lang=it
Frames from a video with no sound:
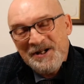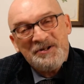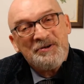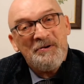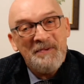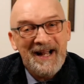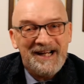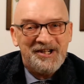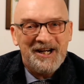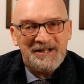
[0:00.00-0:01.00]
su come
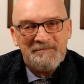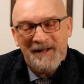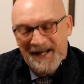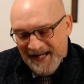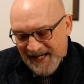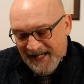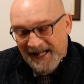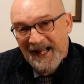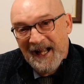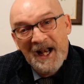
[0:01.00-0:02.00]
nasce l'aspirina
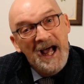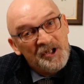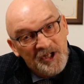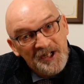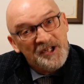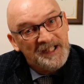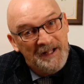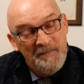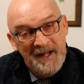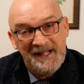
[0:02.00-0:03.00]
e nasce
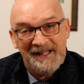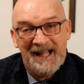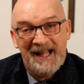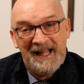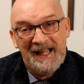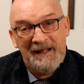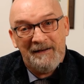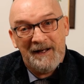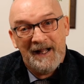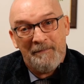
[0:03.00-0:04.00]
esattamente
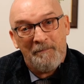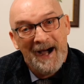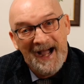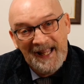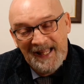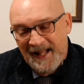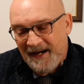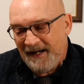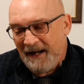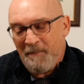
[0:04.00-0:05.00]
in
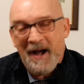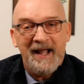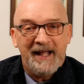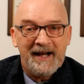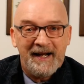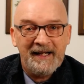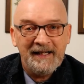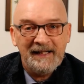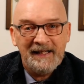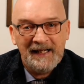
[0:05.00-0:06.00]
Bayer. La Bayer
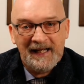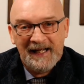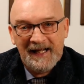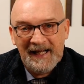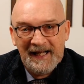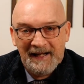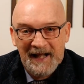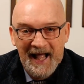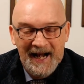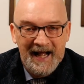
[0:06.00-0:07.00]
eh,
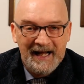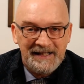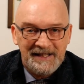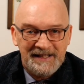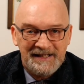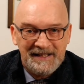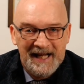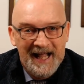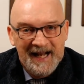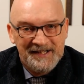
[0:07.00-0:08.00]
era,
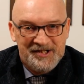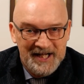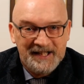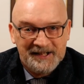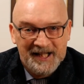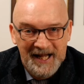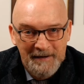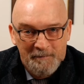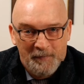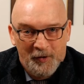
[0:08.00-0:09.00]
era, già da
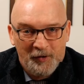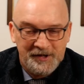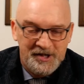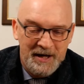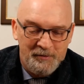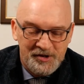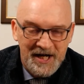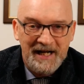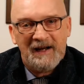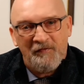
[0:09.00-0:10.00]
tempo, diciamo
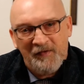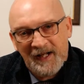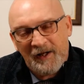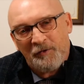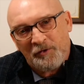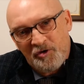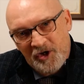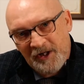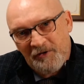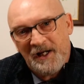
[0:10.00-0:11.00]
già alla fine
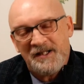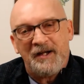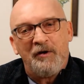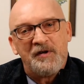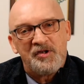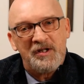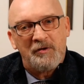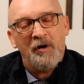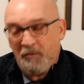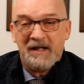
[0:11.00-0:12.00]
dell'Ottocento, inizio del
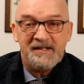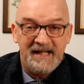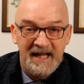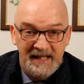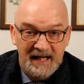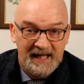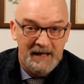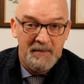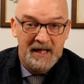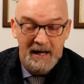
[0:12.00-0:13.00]
Novecento, un'azienda
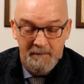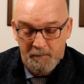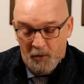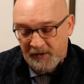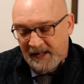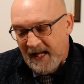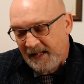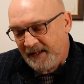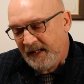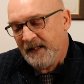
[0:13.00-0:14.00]
chimica
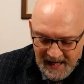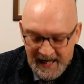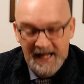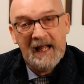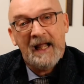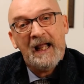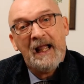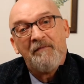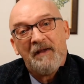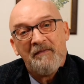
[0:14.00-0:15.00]
importante e,
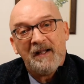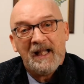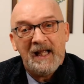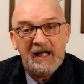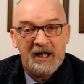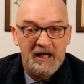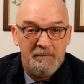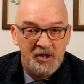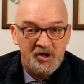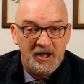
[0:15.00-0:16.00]
e, aveva dei
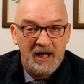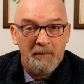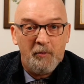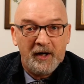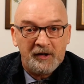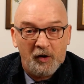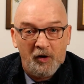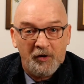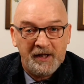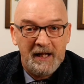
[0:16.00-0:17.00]
chimici, dei
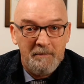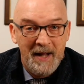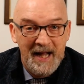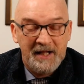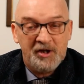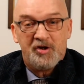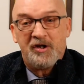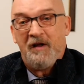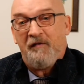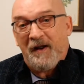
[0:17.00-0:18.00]
laboratori, dei
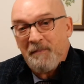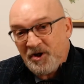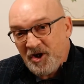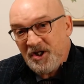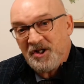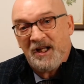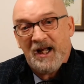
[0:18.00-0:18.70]
medici, dei farmacisti